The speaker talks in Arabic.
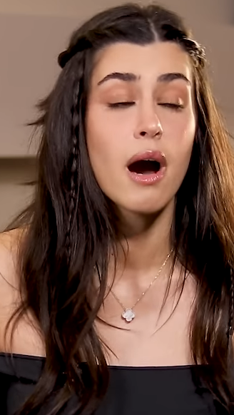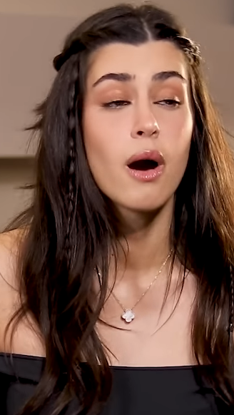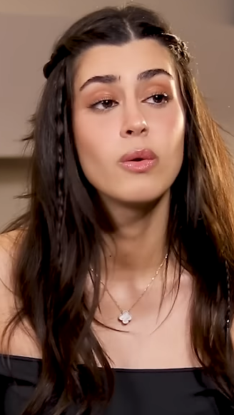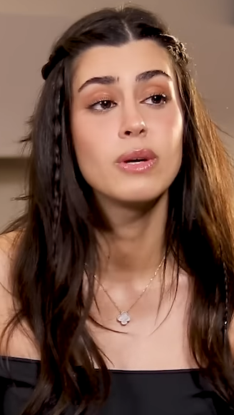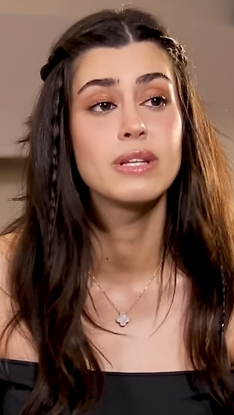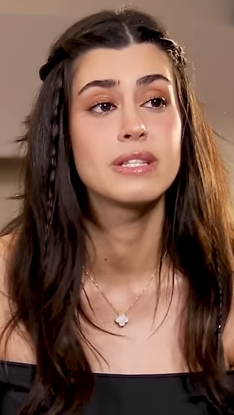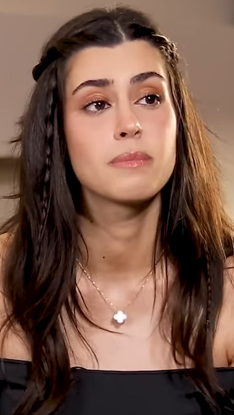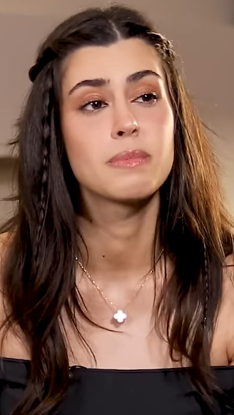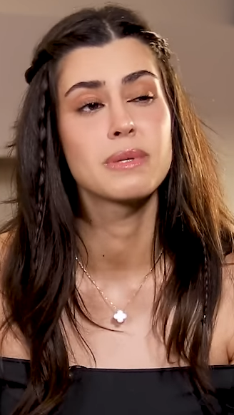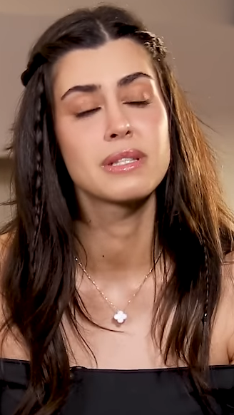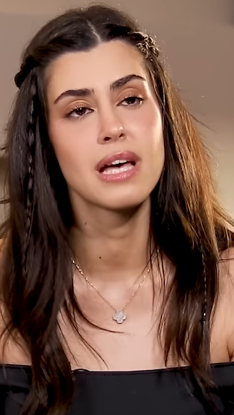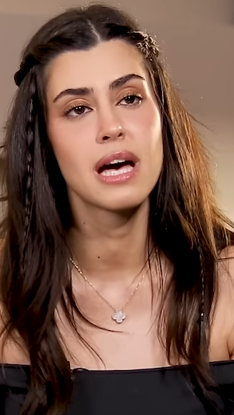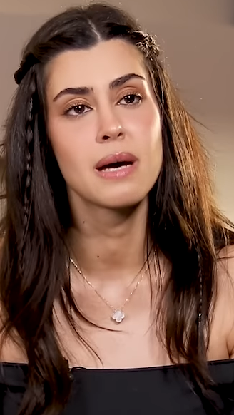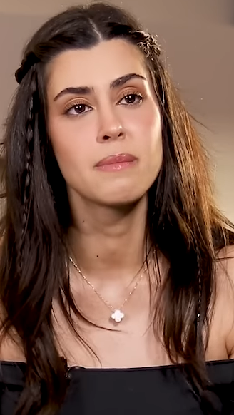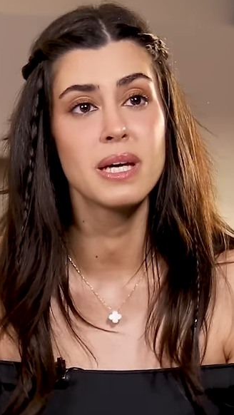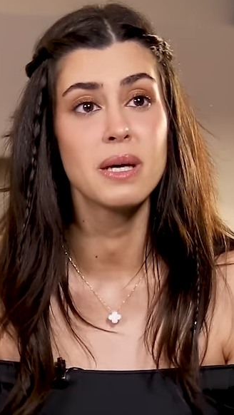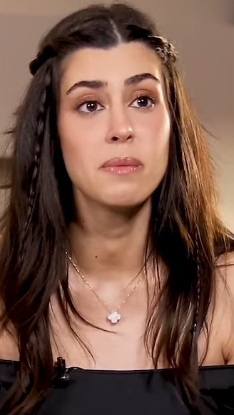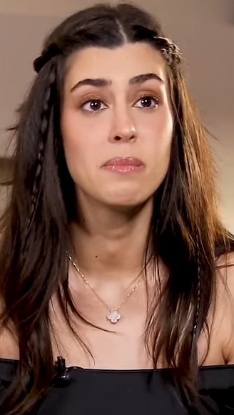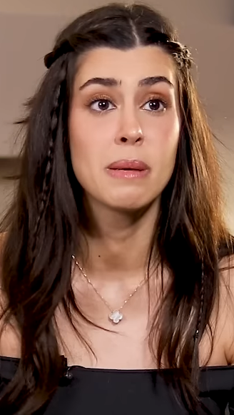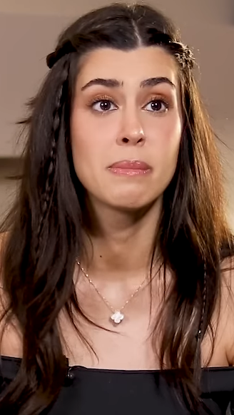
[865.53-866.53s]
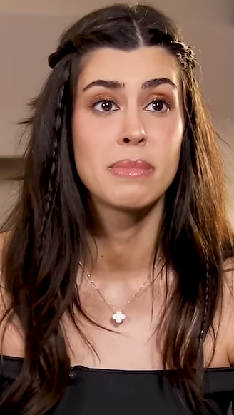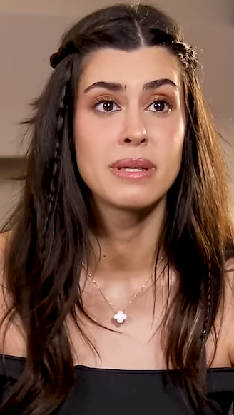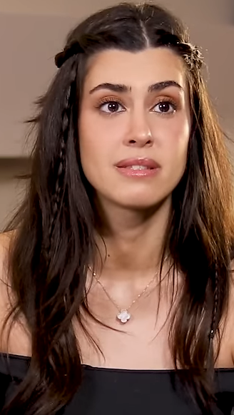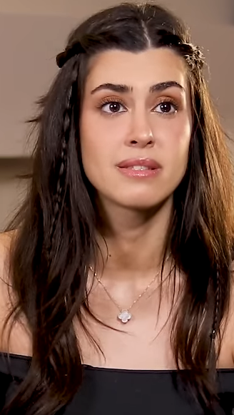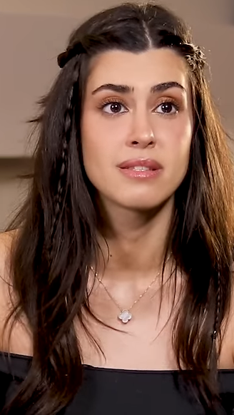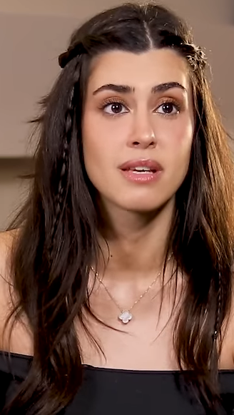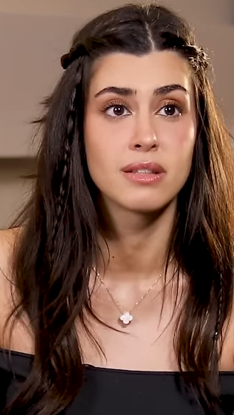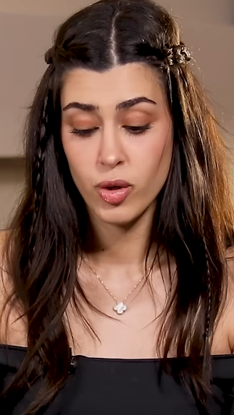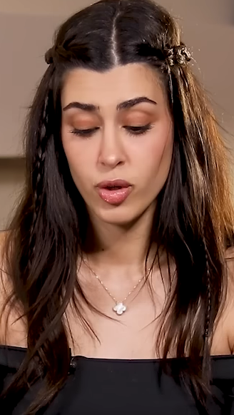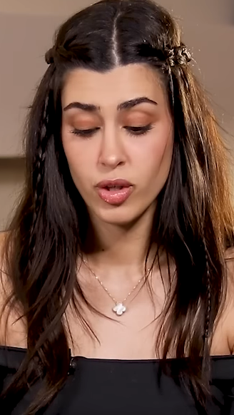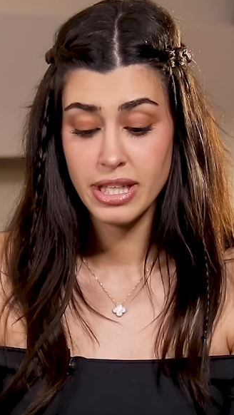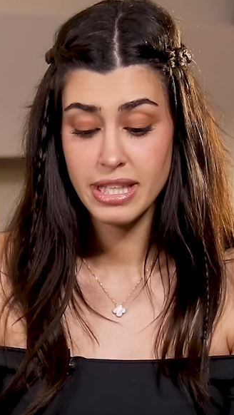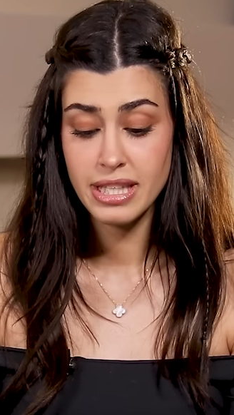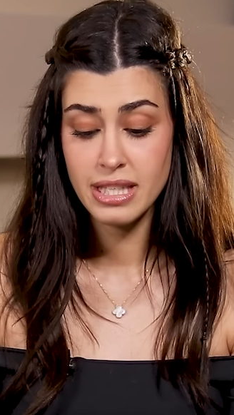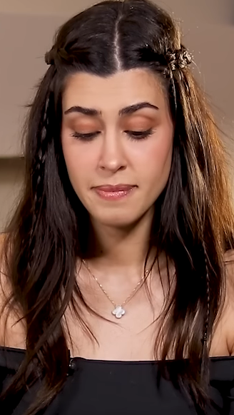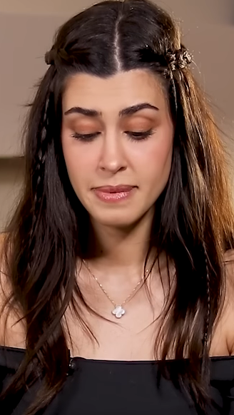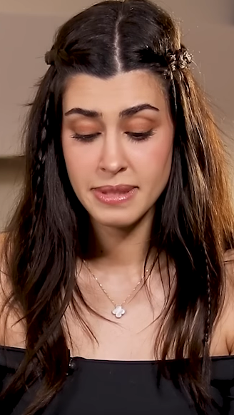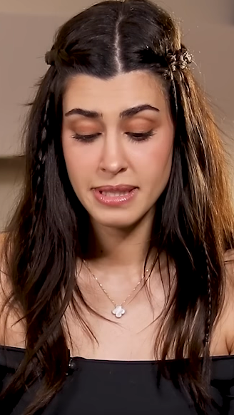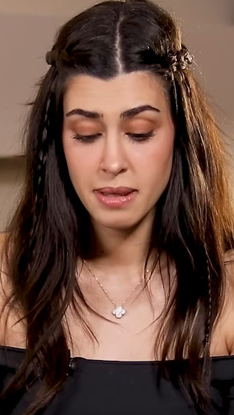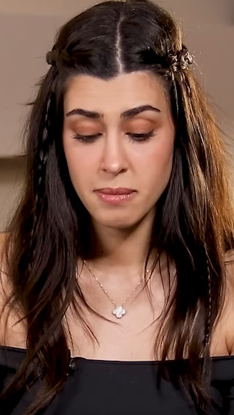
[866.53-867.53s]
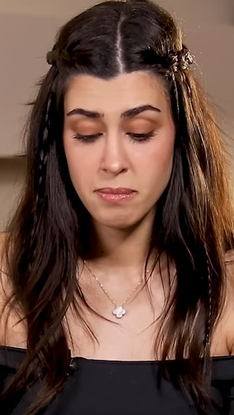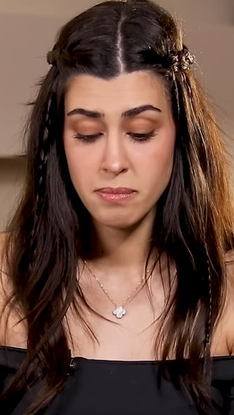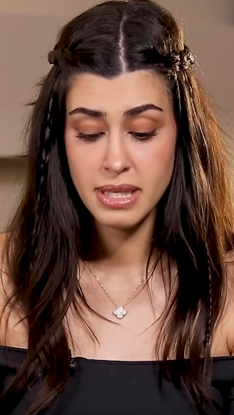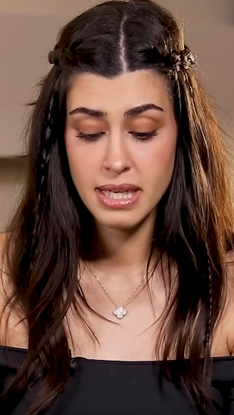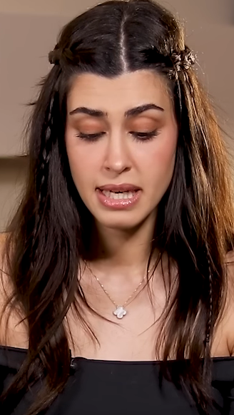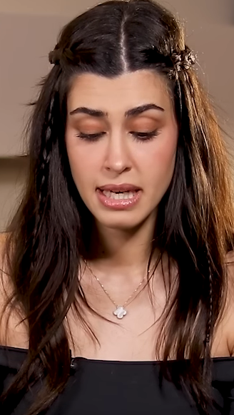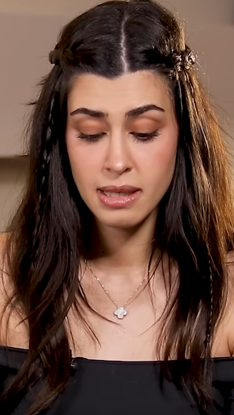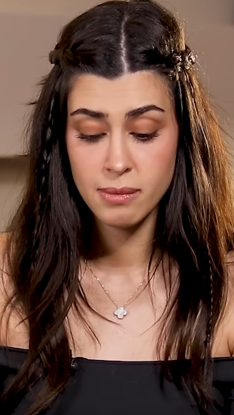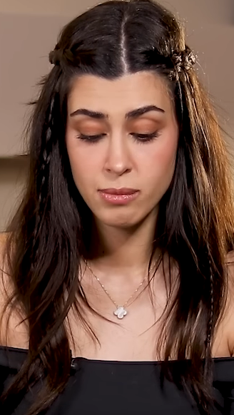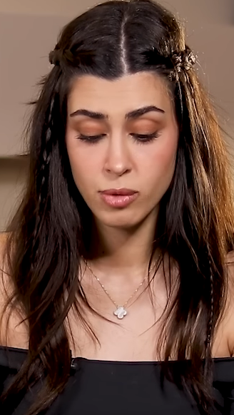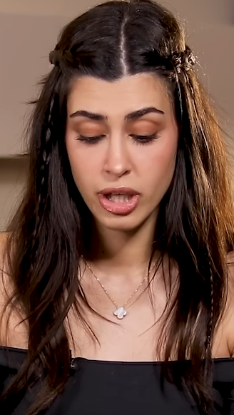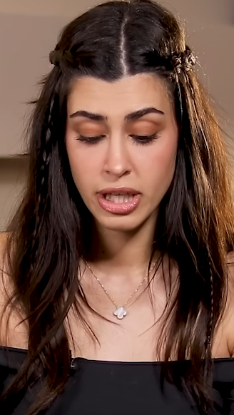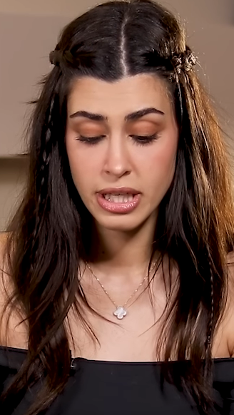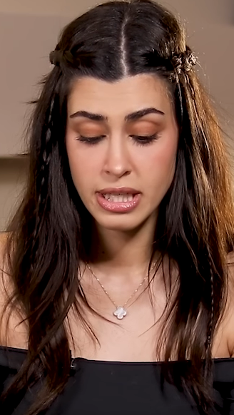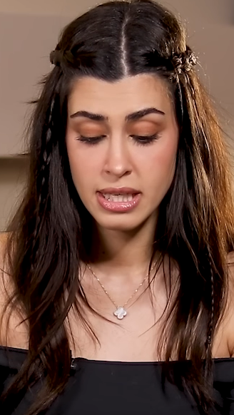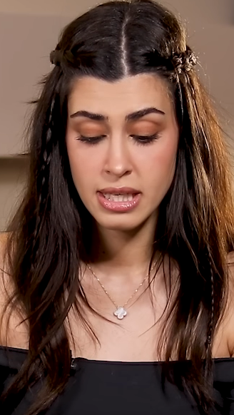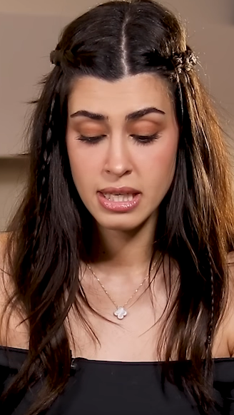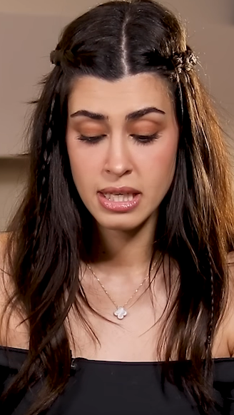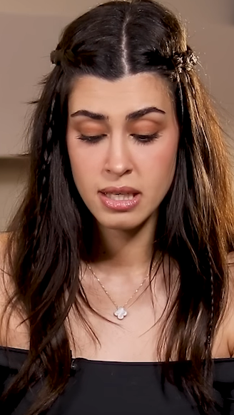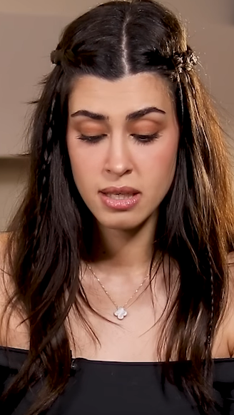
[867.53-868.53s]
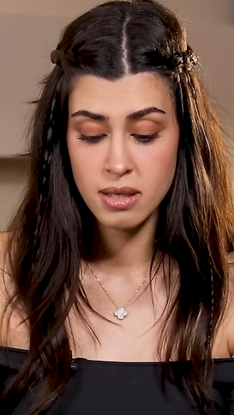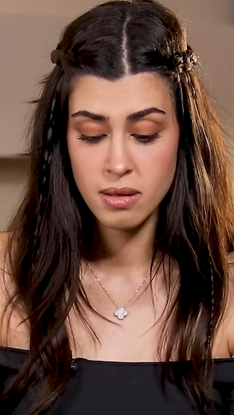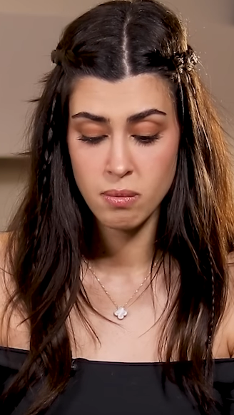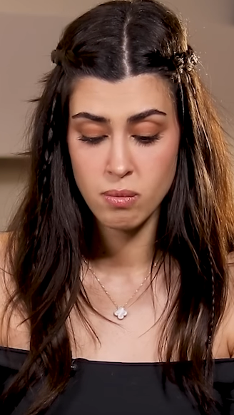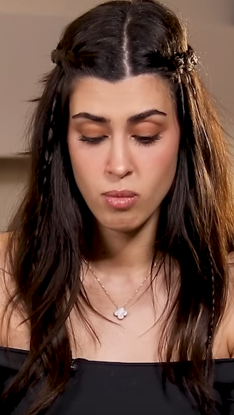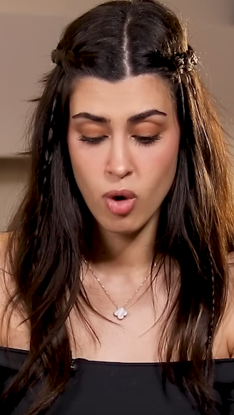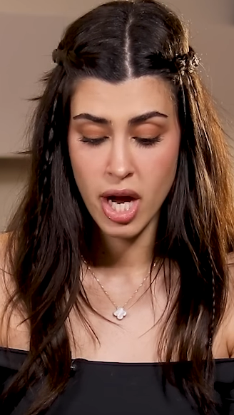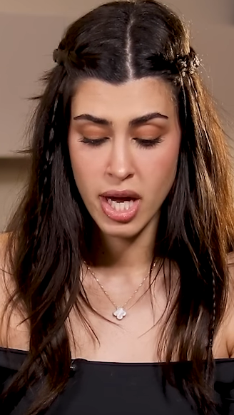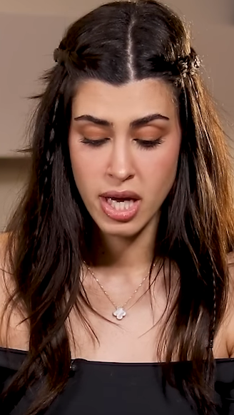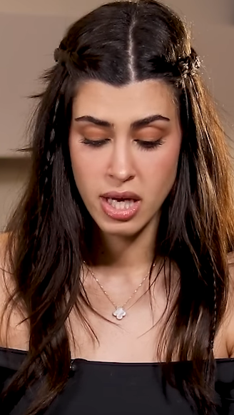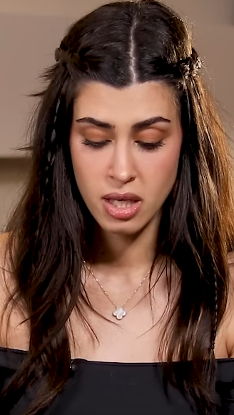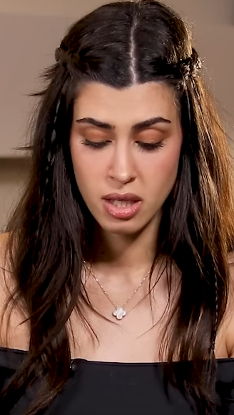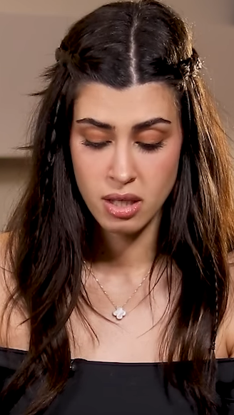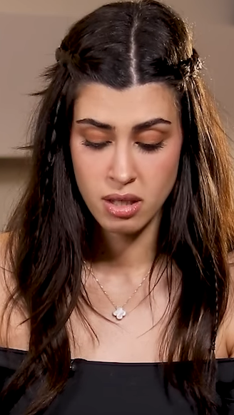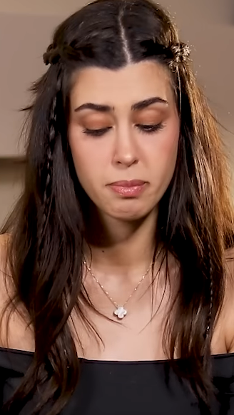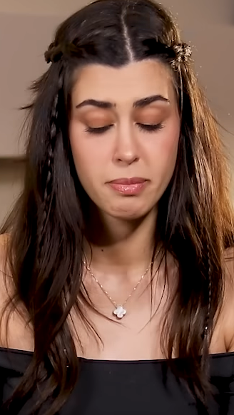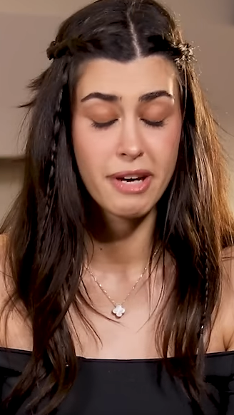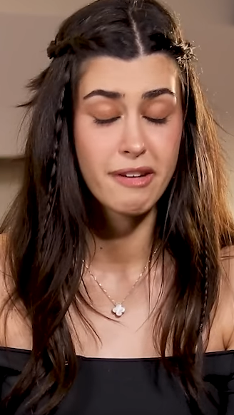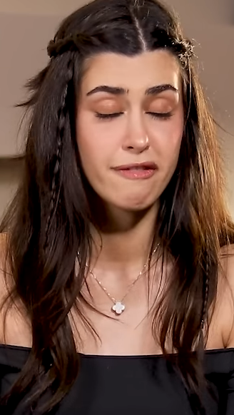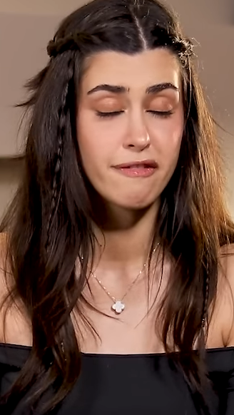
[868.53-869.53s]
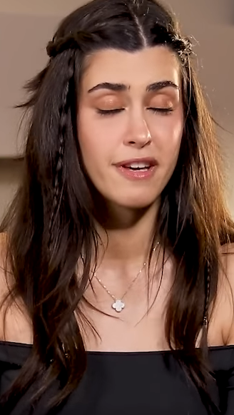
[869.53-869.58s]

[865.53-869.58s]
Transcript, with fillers: او اذا بسامح ما بنسى اغنيه بتحبيها لمغني معين ماي